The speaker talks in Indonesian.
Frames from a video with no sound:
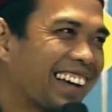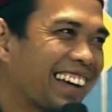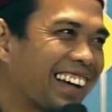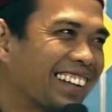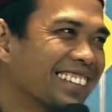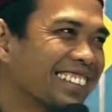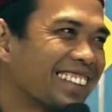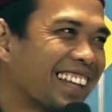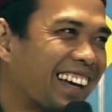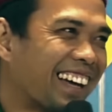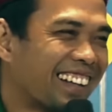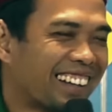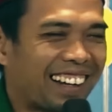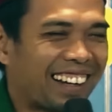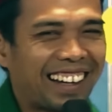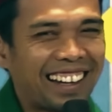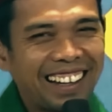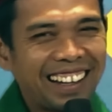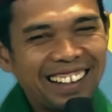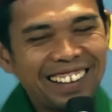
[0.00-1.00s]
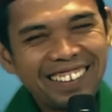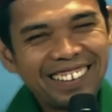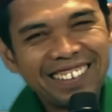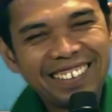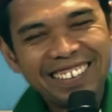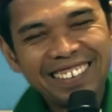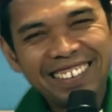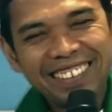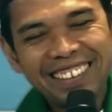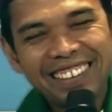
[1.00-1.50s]
Antara.
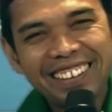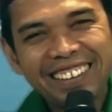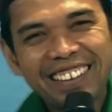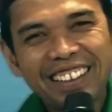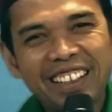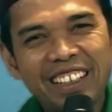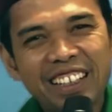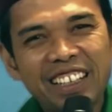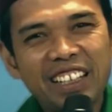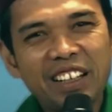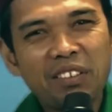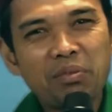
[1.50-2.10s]
Jadi